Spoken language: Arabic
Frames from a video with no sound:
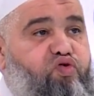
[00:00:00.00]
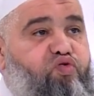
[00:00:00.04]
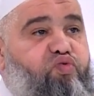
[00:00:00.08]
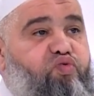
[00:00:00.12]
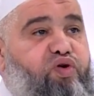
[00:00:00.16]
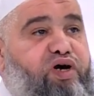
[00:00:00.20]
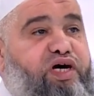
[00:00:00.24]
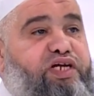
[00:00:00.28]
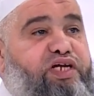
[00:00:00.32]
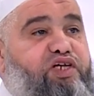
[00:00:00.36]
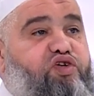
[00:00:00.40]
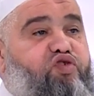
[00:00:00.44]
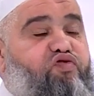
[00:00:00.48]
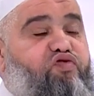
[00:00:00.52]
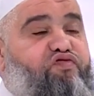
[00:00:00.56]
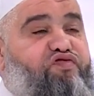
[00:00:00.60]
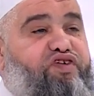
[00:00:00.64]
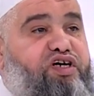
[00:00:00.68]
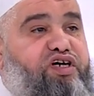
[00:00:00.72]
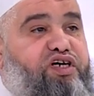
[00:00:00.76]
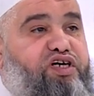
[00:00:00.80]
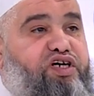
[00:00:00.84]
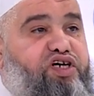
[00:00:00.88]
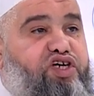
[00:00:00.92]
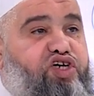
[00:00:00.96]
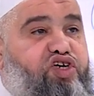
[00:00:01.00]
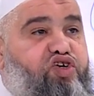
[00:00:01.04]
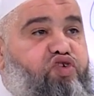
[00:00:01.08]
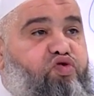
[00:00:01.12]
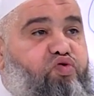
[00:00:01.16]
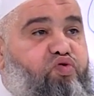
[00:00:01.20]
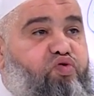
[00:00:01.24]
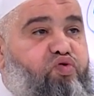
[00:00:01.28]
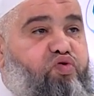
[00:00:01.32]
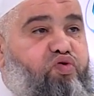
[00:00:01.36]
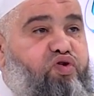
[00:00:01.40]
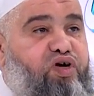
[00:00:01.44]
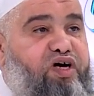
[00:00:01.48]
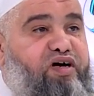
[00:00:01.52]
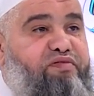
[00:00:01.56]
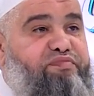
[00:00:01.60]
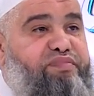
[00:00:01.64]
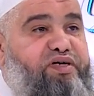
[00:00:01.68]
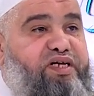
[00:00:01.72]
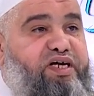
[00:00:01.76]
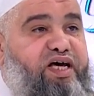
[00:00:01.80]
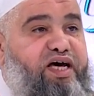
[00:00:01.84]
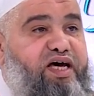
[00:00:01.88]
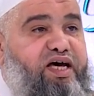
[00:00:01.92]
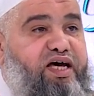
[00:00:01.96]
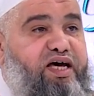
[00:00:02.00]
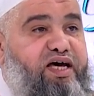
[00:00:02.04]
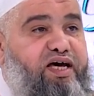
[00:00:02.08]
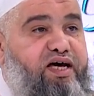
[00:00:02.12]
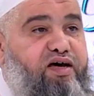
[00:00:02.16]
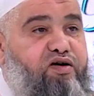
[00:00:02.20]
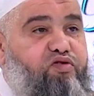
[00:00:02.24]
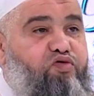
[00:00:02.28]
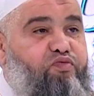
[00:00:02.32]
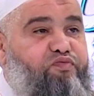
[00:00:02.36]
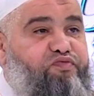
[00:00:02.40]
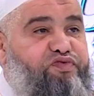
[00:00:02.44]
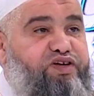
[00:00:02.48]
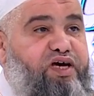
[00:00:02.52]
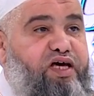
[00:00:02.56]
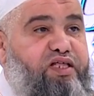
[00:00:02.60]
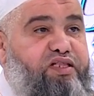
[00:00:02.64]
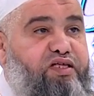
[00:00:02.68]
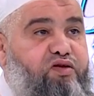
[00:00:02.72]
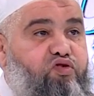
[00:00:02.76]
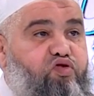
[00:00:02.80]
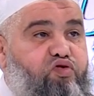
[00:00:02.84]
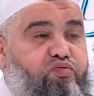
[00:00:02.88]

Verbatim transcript: وأن يفقهوا أبناءهم في هذه